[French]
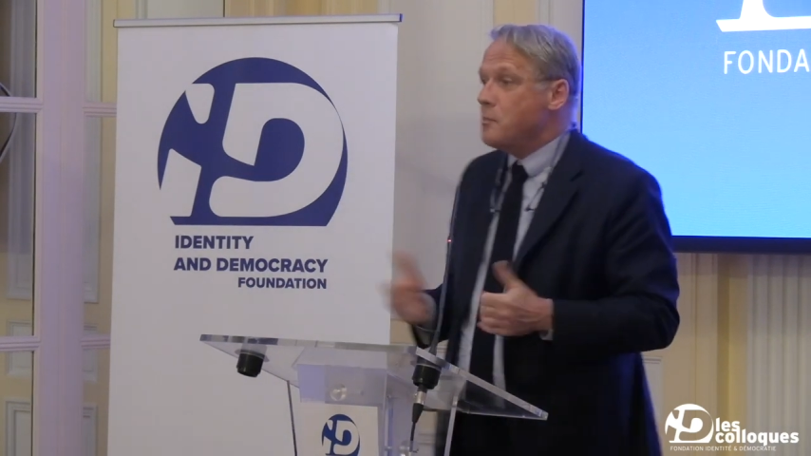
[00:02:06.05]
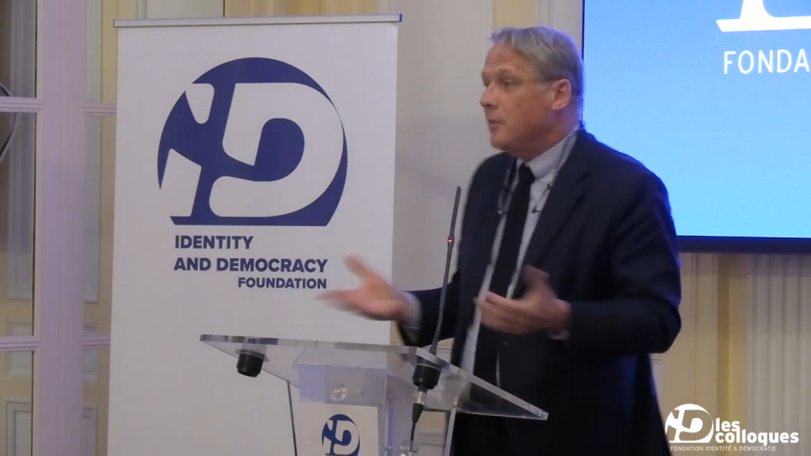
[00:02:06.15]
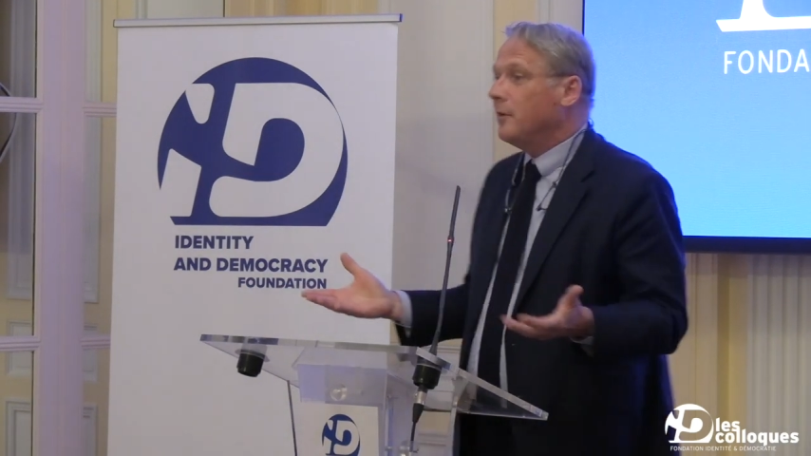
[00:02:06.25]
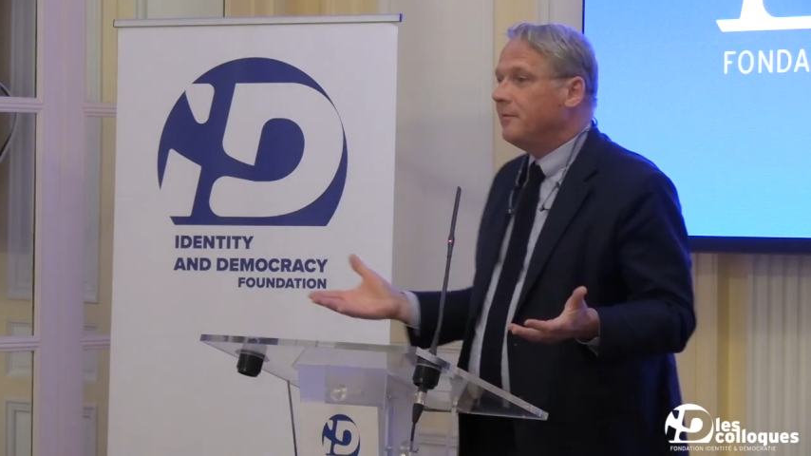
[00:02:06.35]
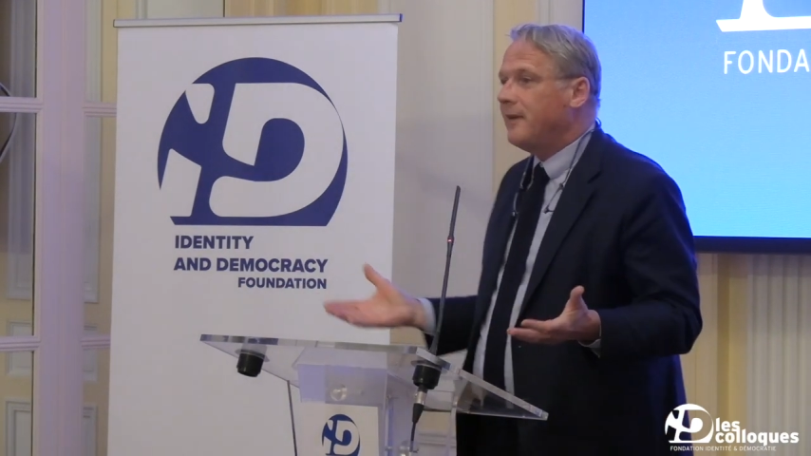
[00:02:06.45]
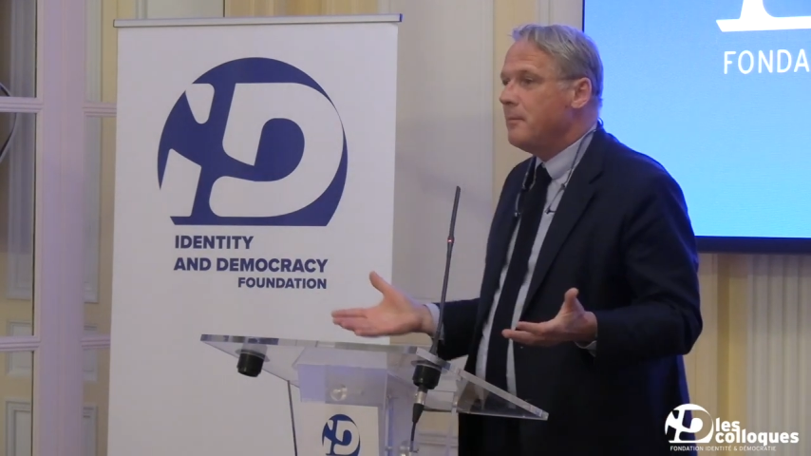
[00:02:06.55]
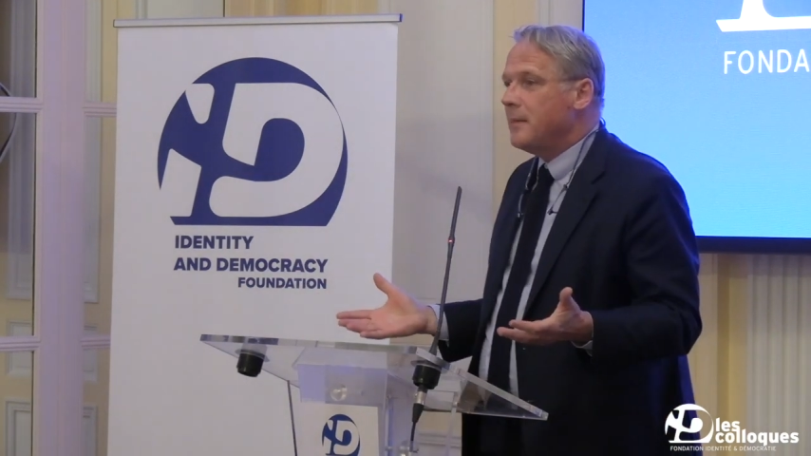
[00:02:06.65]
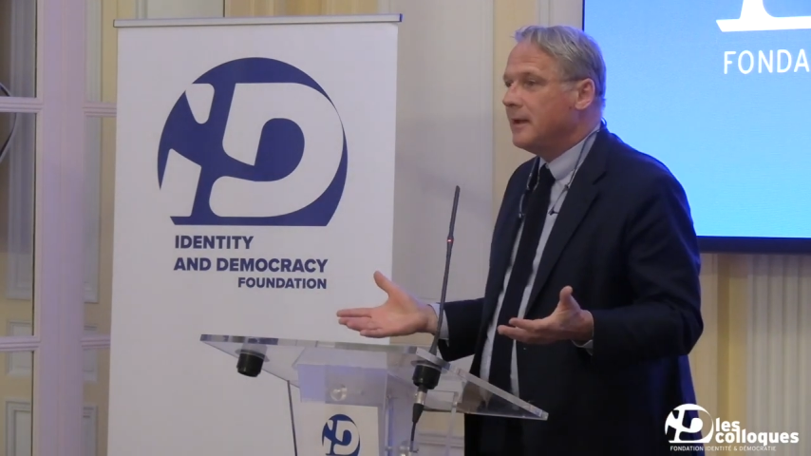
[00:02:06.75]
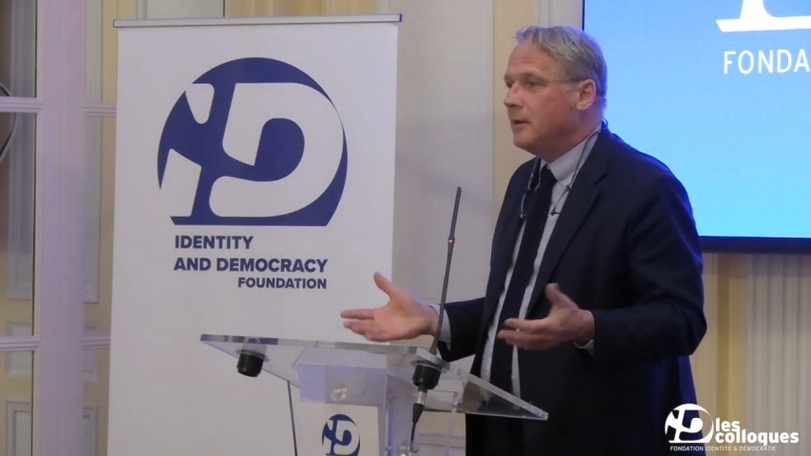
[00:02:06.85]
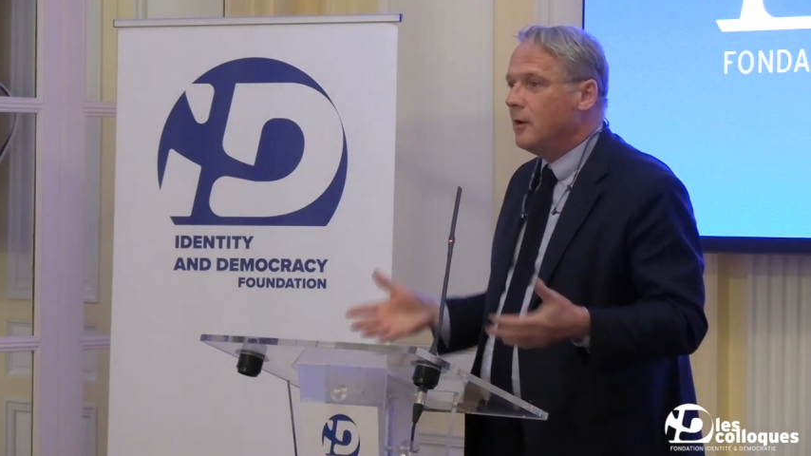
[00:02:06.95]
je me sens femme
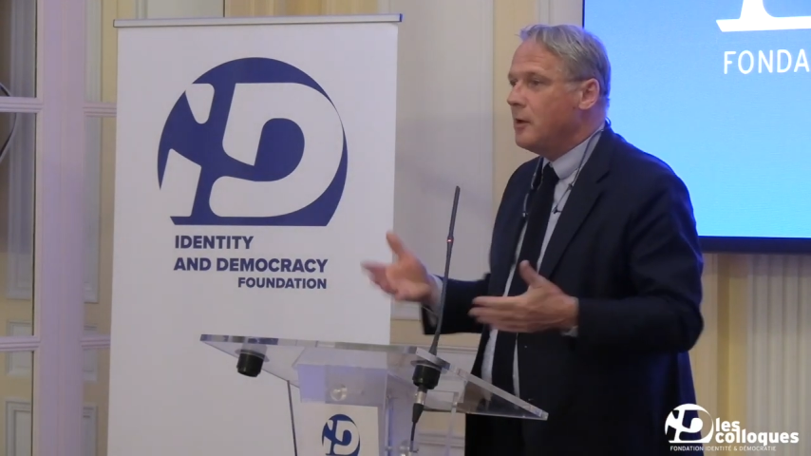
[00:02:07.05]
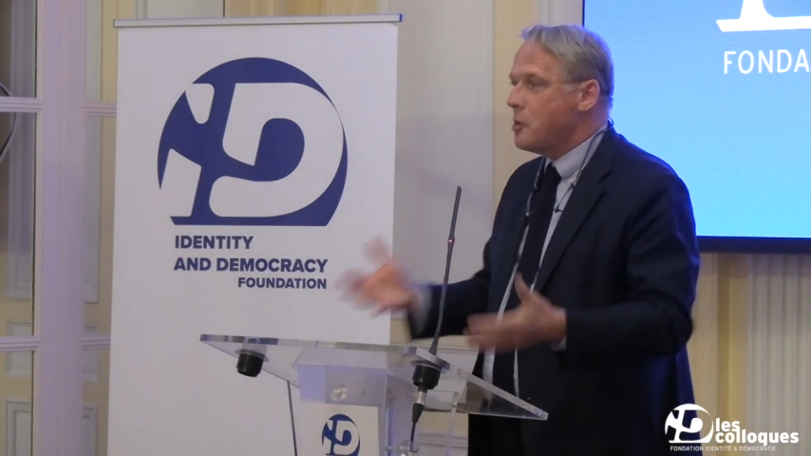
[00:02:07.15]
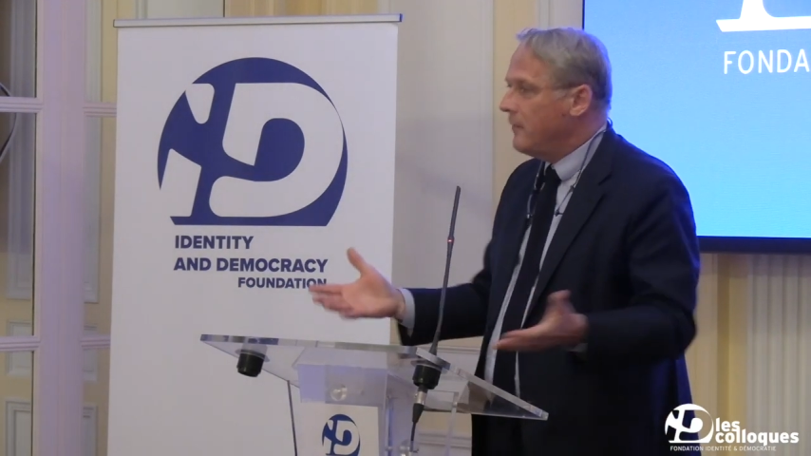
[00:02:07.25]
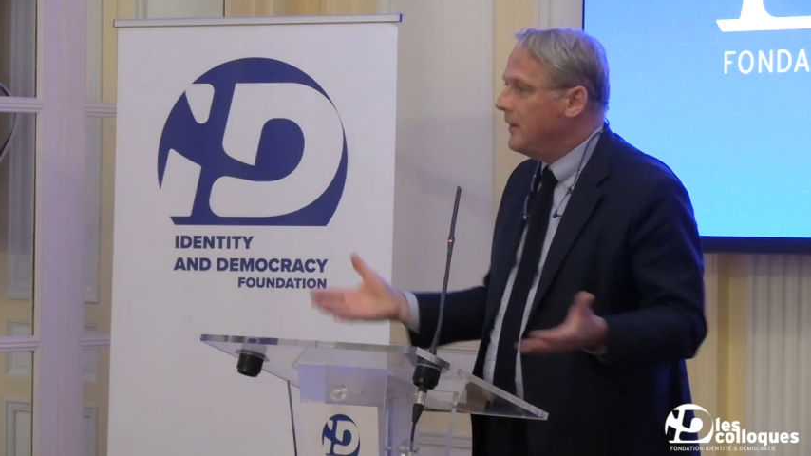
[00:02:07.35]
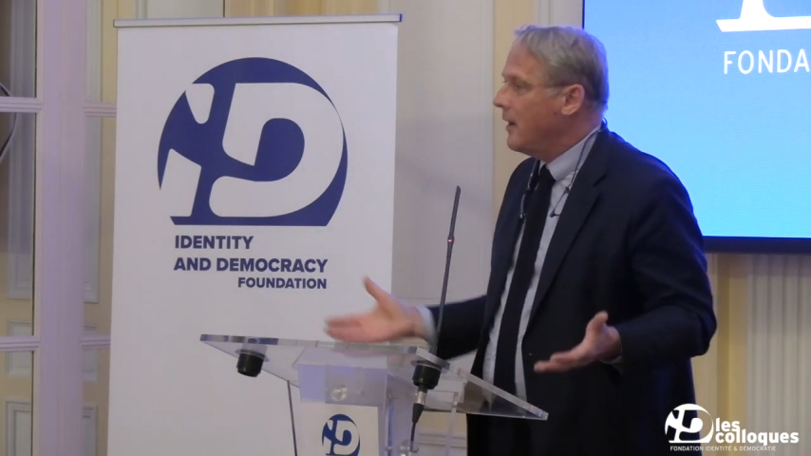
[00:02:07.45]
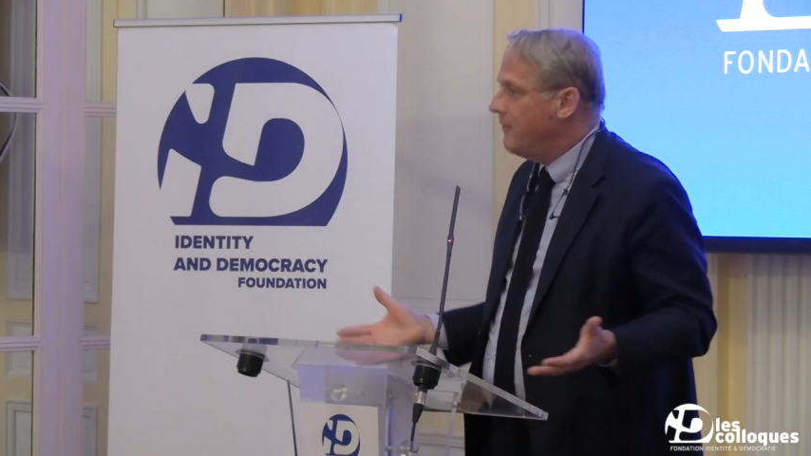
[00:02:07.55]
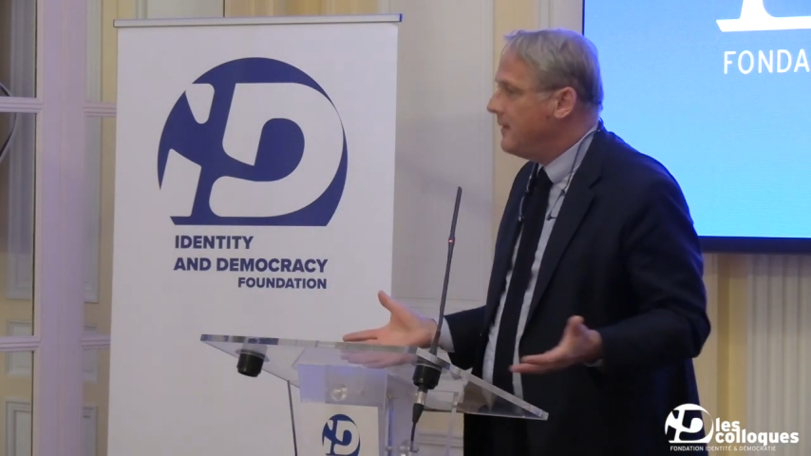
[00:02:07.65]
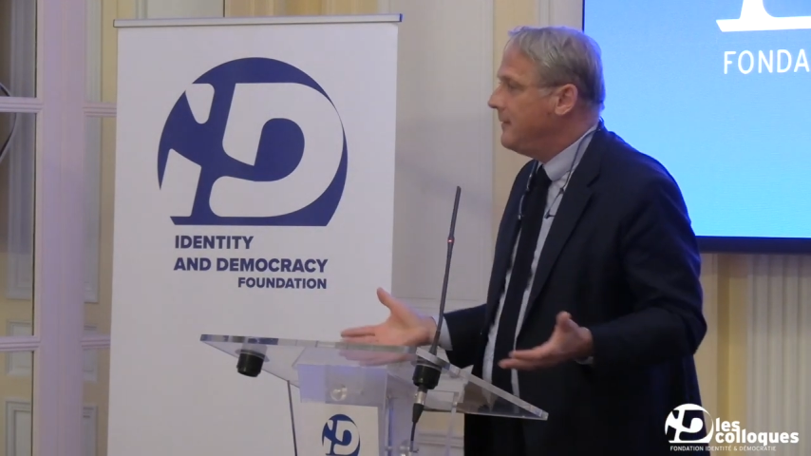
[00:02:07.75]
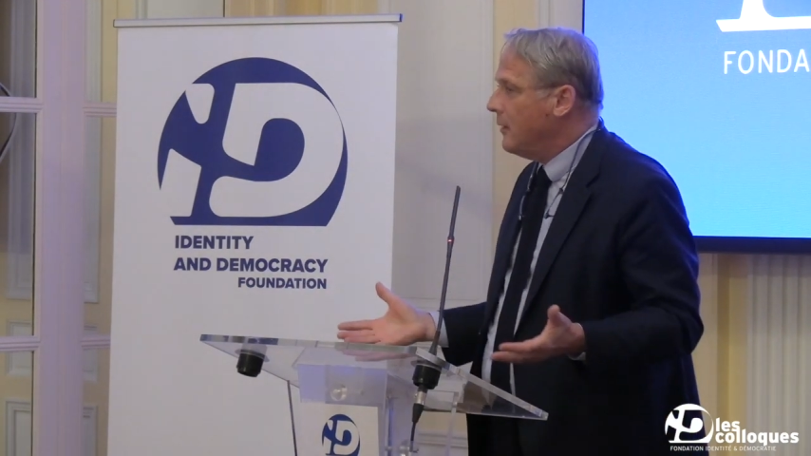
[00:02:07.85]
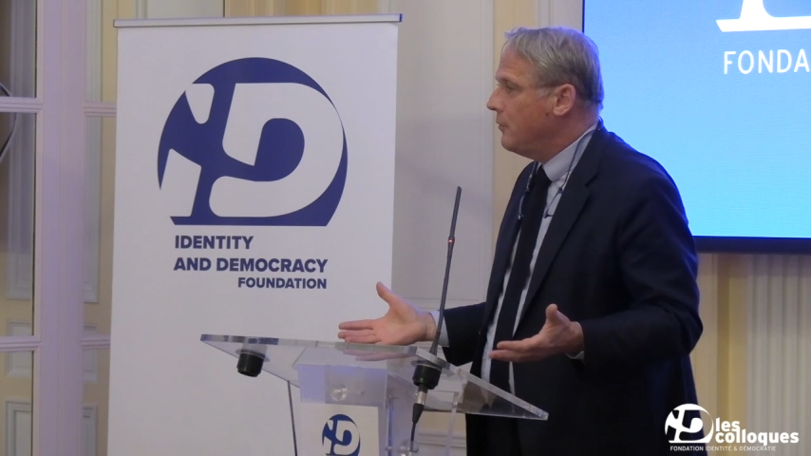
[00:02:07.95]
maintenant et je vais dans les
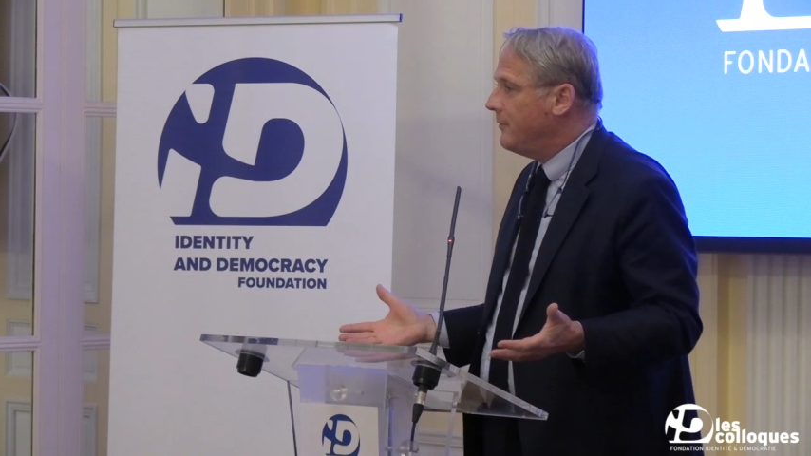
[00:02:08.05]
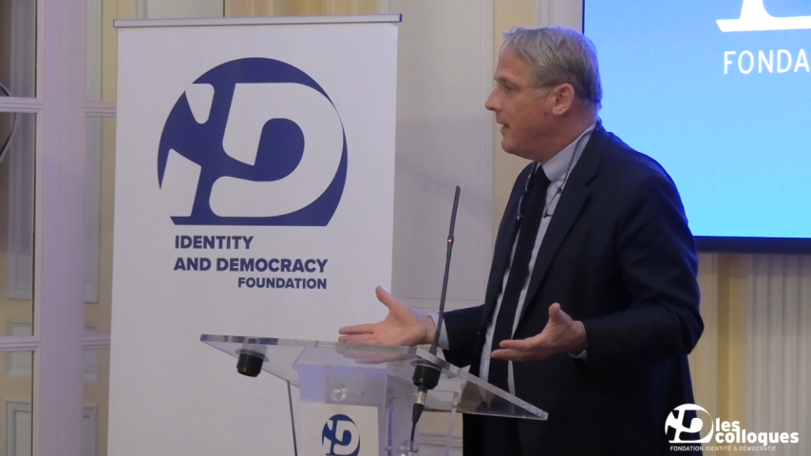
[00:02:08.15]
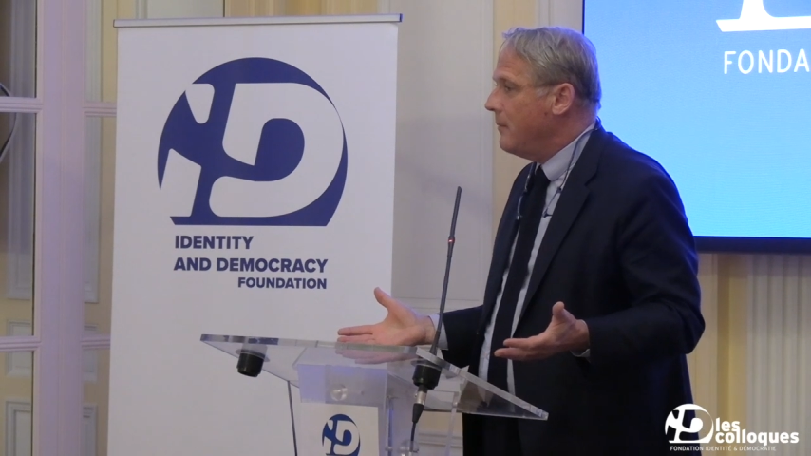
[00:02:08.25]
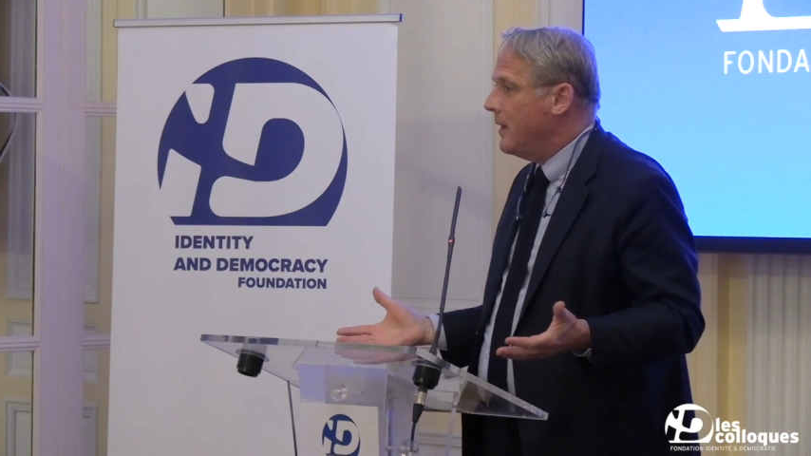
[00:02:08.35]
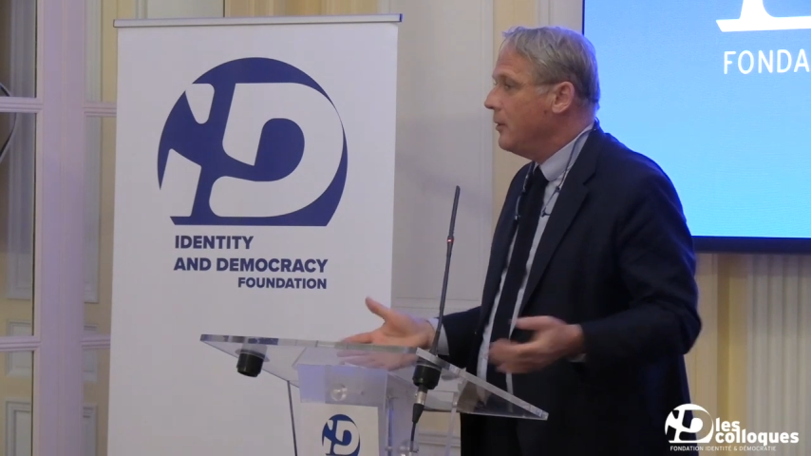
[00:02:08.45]
vestiaires de femmes.